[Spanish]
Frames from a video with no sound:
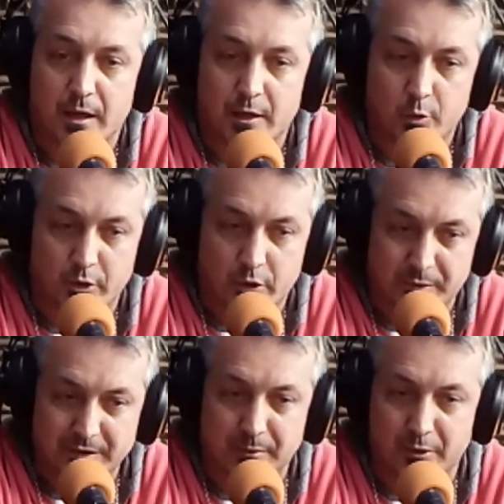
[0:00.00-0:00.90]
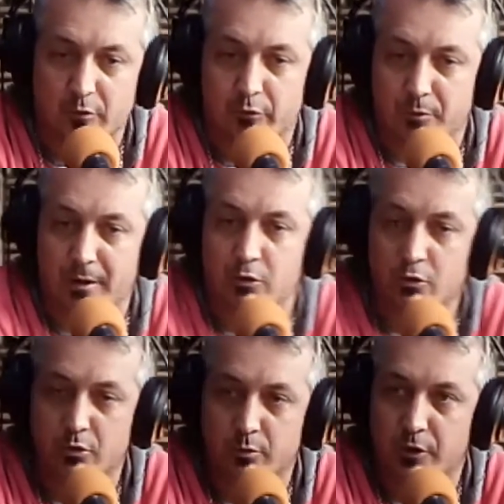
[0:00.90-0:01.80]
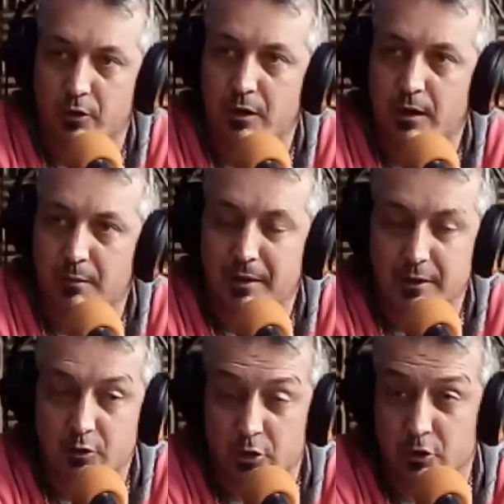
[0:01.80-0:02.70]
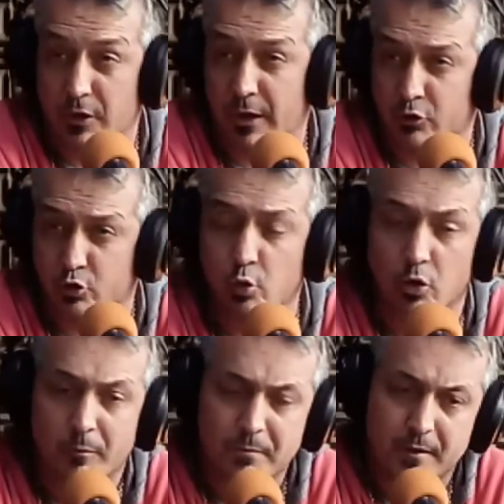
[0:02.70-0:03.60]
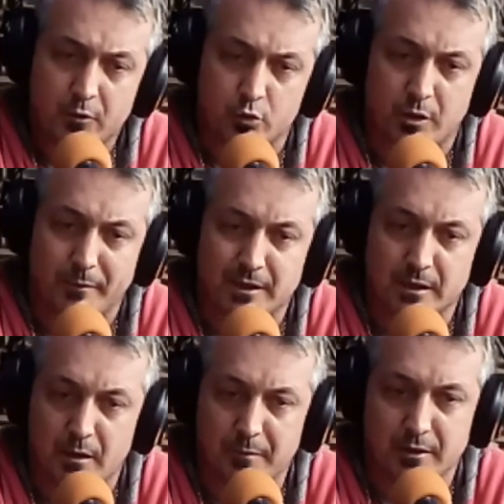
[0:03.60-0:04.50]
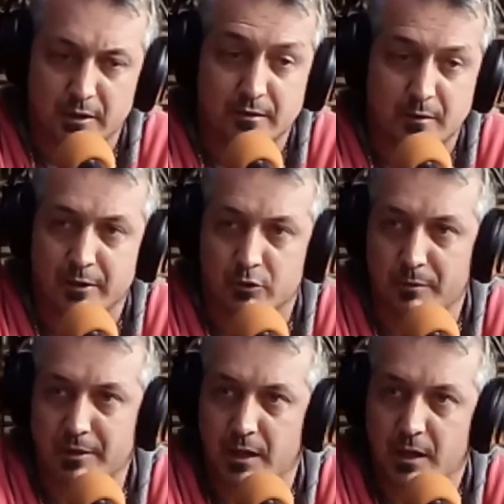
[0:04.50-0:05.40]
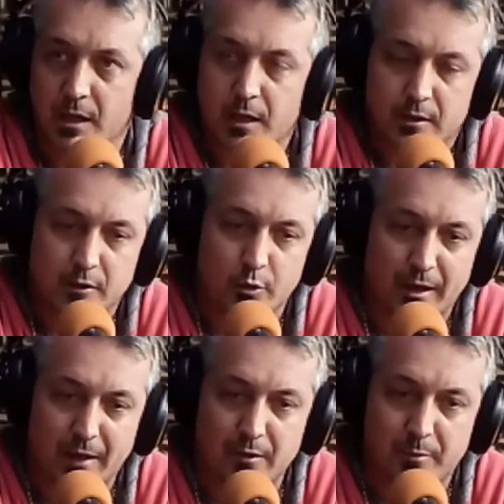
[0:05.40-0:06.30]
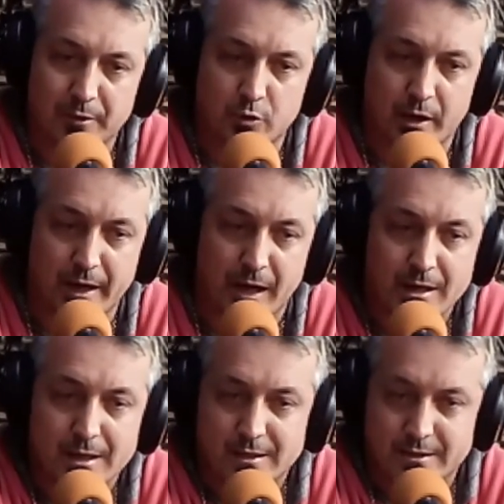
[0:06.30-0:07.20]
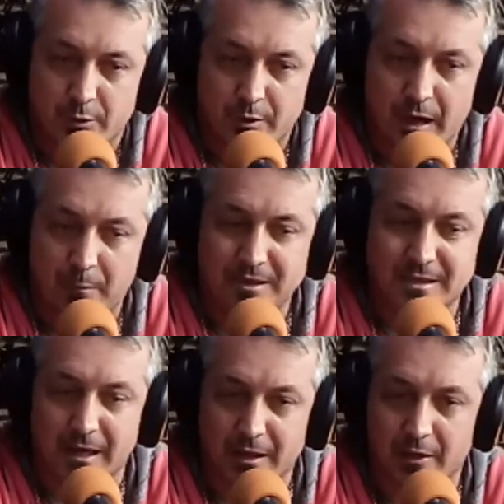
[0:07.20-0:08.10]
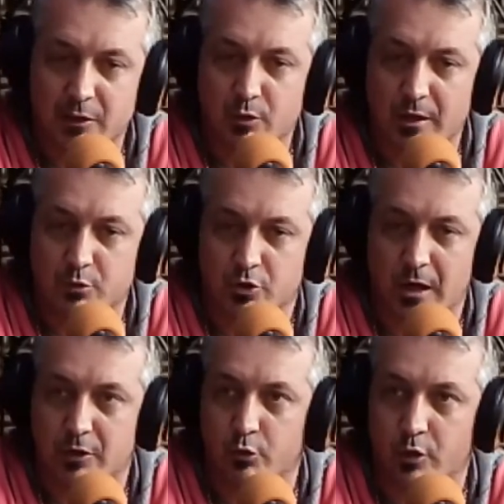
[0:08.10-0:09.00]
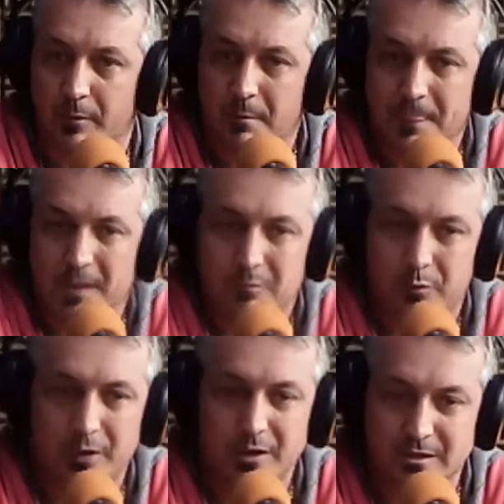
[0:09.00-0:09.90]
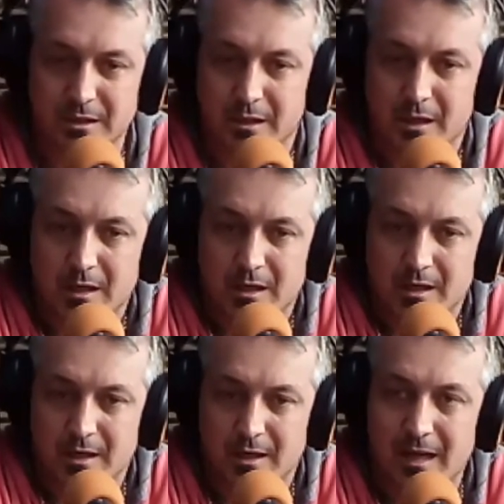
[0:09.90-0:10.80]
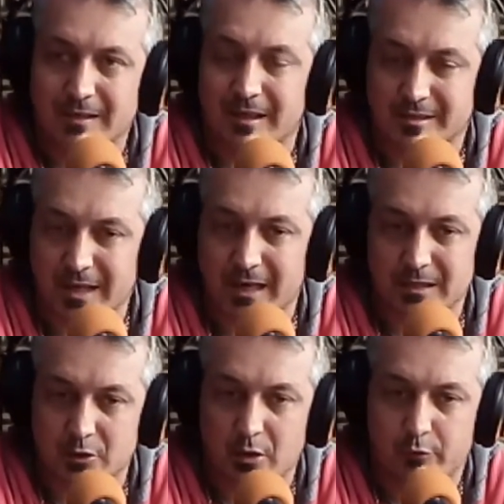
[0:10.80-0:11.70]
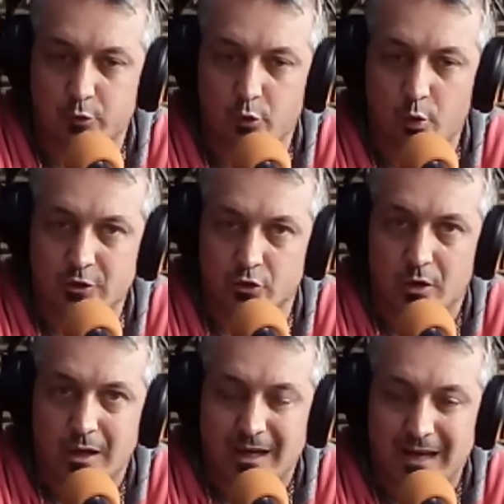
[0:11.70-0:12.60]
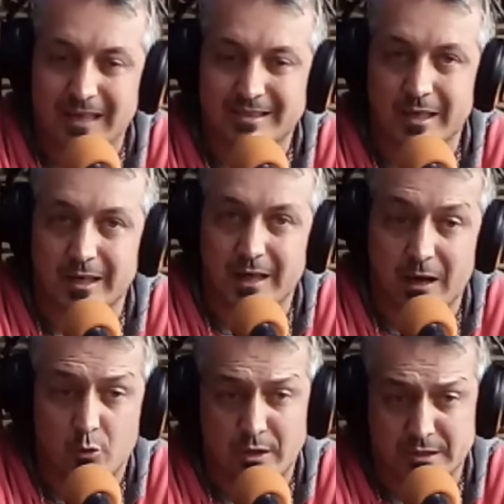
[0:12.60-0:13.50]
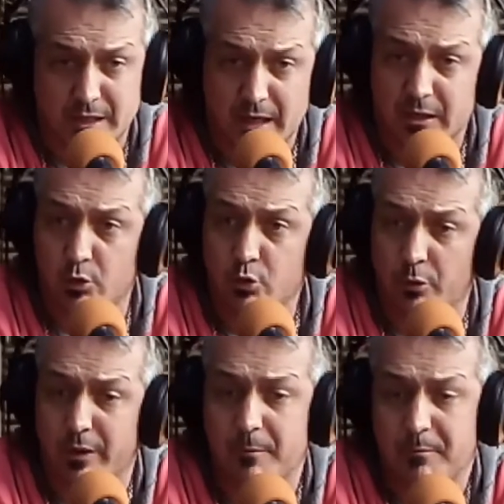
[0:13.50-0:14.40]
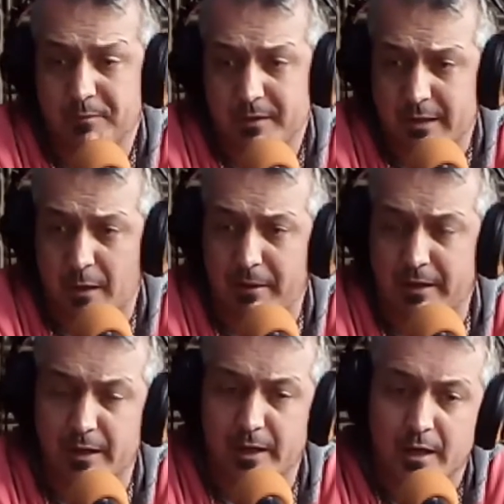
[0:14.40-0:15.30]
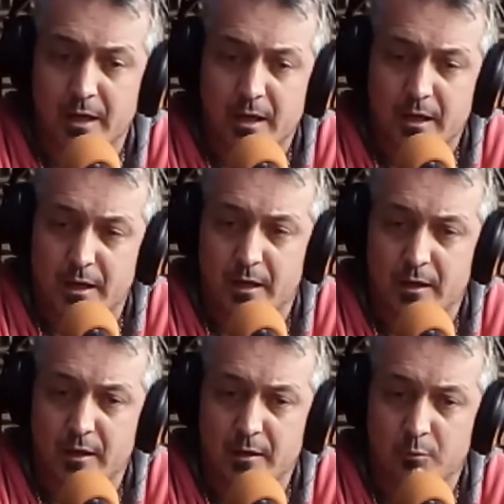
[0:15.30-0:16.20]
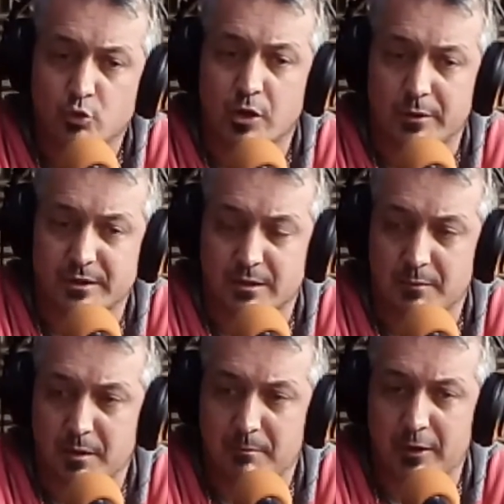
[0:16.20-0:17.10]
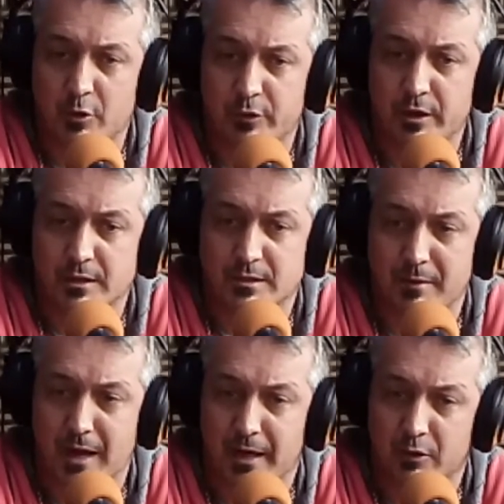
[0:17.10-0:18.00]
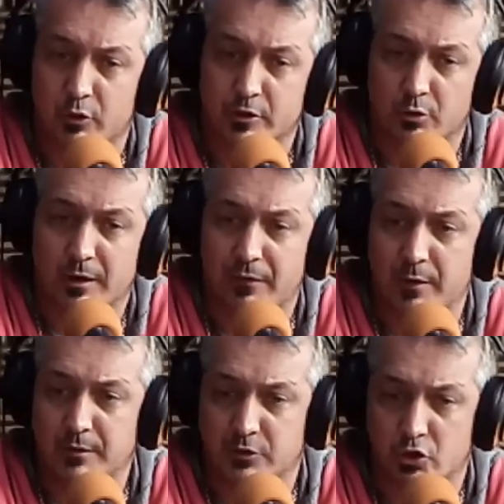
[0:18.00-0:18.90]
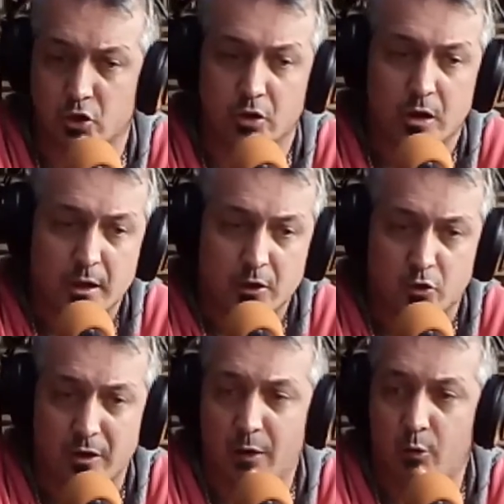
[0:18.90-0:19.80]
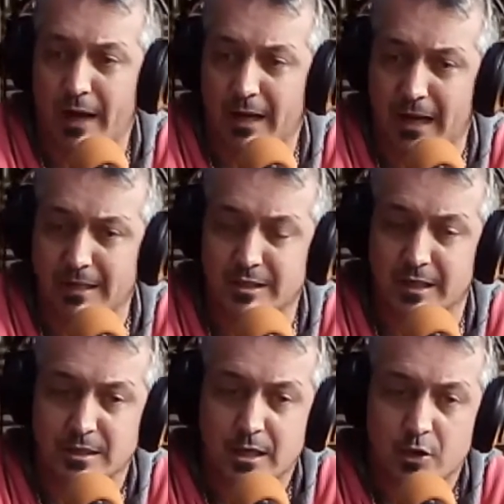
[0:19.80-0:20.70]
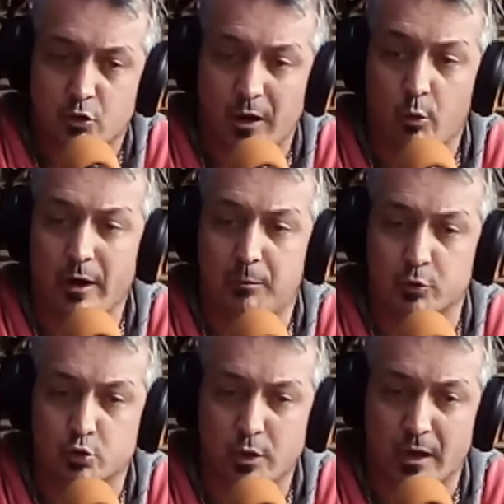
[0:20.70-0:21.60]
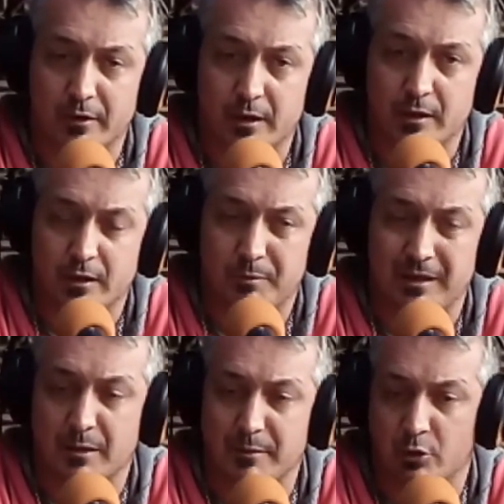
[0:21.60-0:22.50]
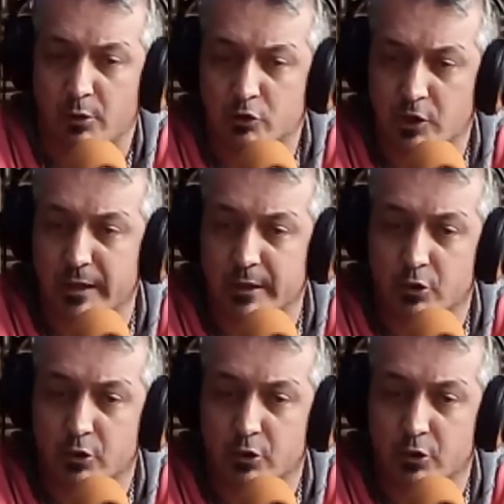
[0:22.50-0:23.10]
Eh, y bueno, después también conformado con bueno el, médico que el otro día no estuvo, justamente que era el médico, es el médico también de, Huracán del Paso de la Arena. Se ve que a pesar de, de una divisional que uno puede decir es la tercera categoría del fútbol uruguayo, la seriedad, una seriedad que uno ve capaz que eh, muchas veces en varios fines de semana, con esto de la televisación, con las buenas canchas, con las buenas posturas y planteamiento de los